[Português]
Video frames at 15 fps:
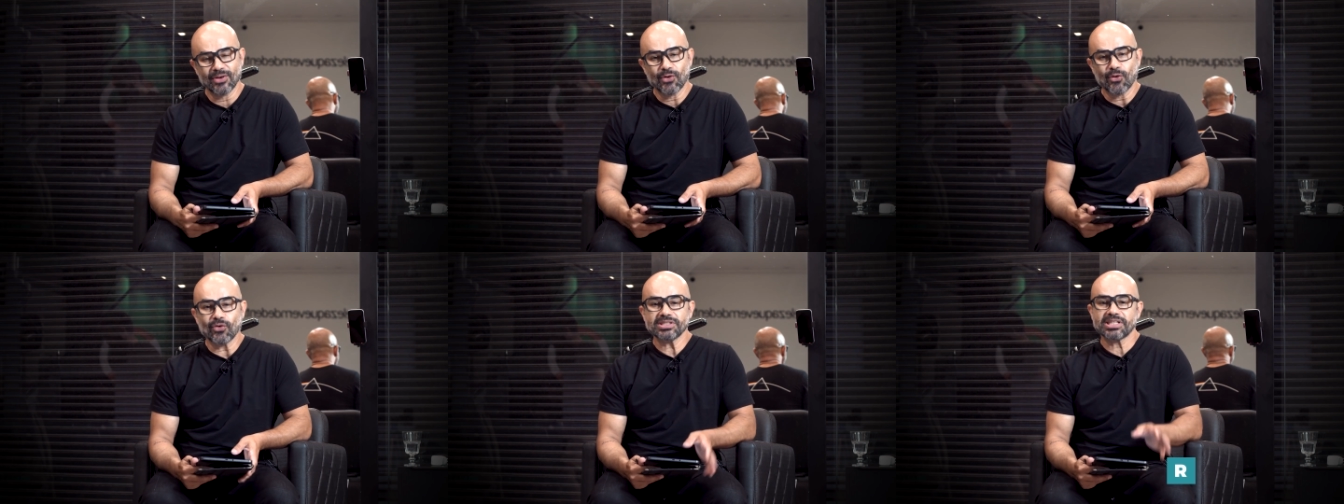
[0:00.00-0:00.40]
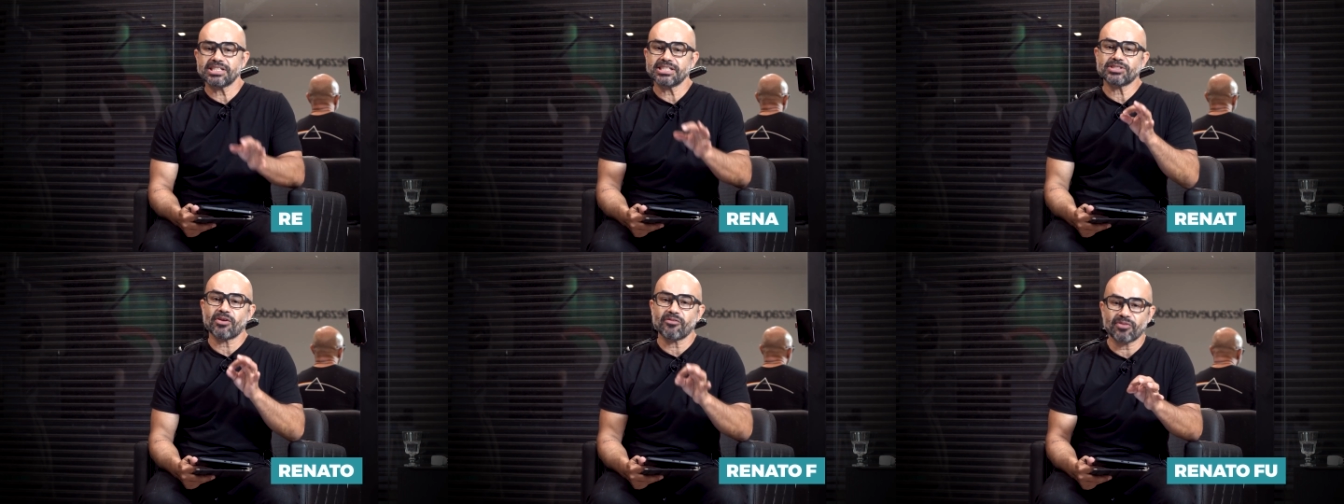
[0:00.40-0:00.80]
Hoje a
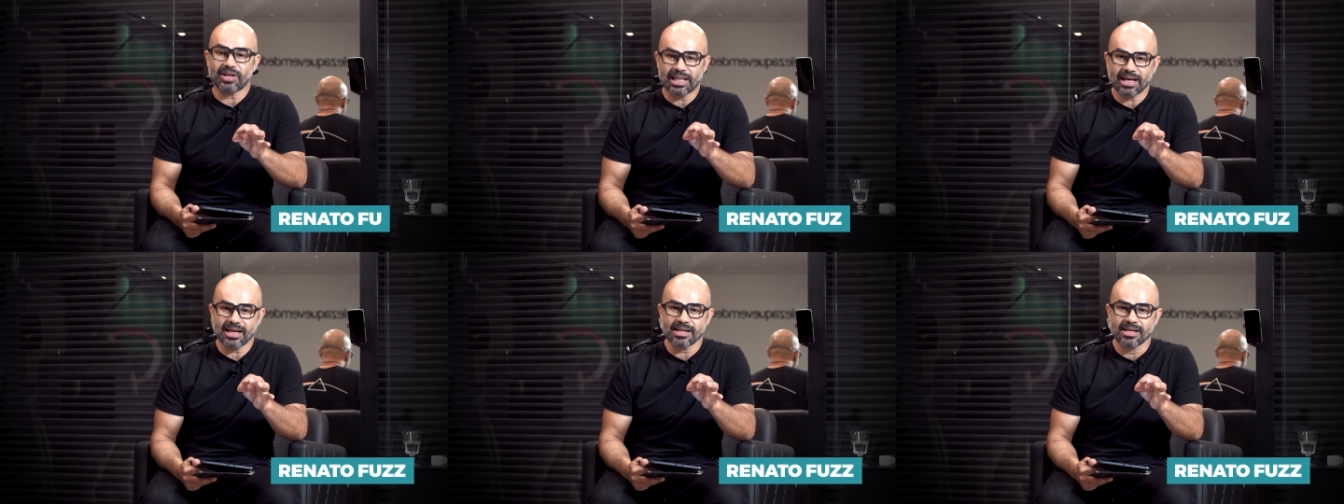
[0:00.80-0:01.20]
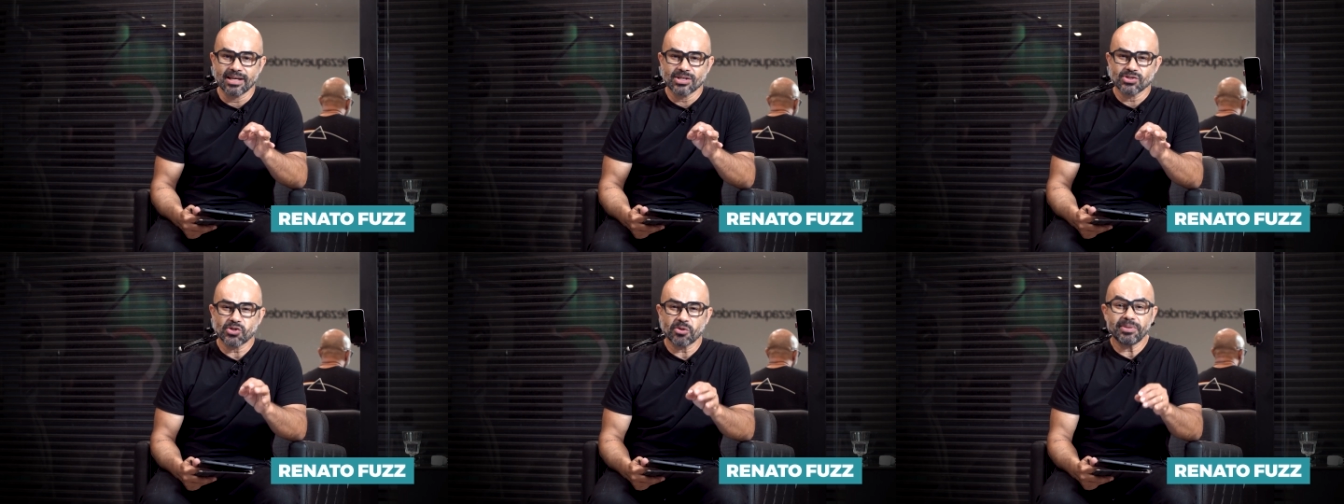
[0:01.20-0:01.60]
gente vai
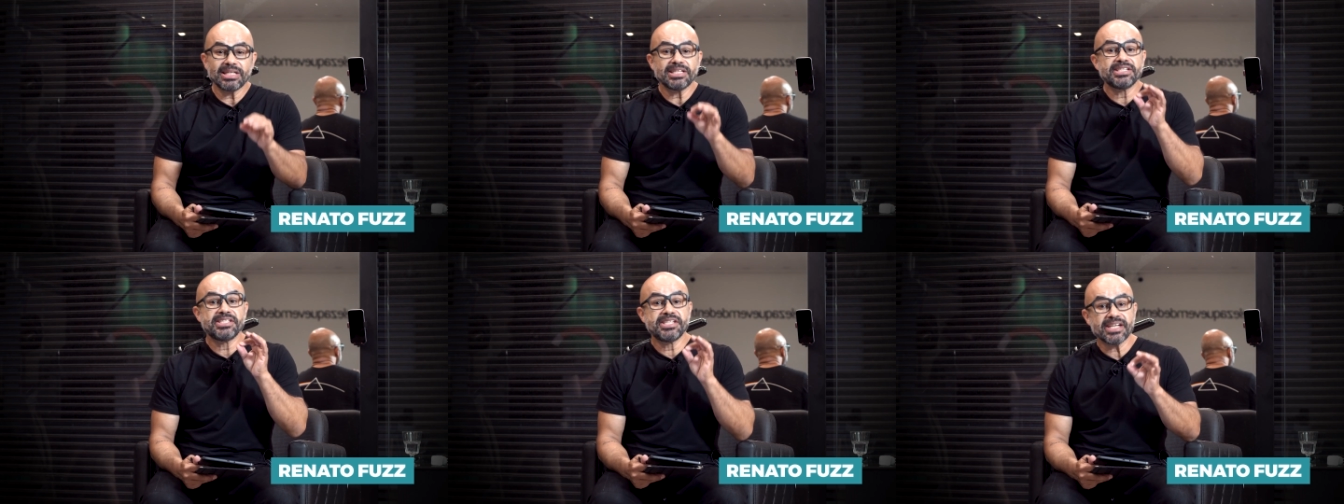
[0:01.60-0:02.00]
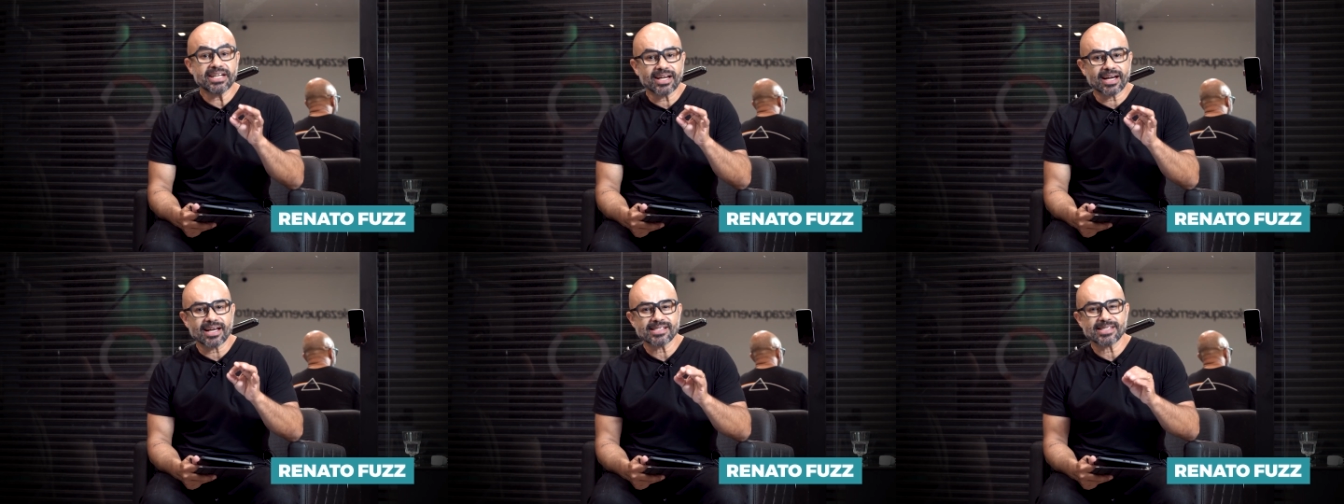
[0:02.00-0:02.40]
falar sobre
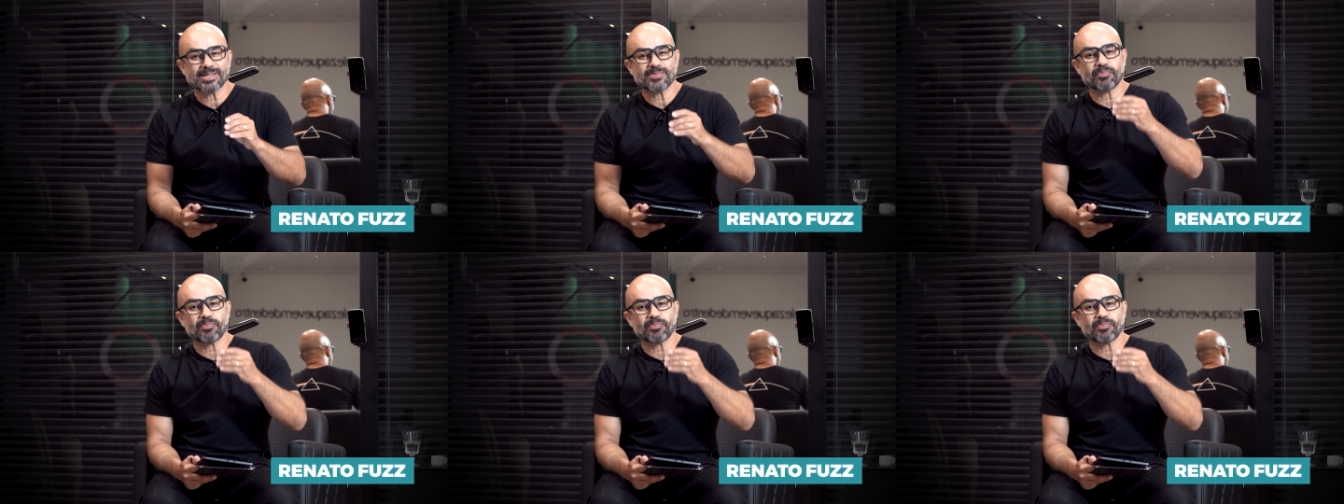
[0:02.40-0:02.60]
dicas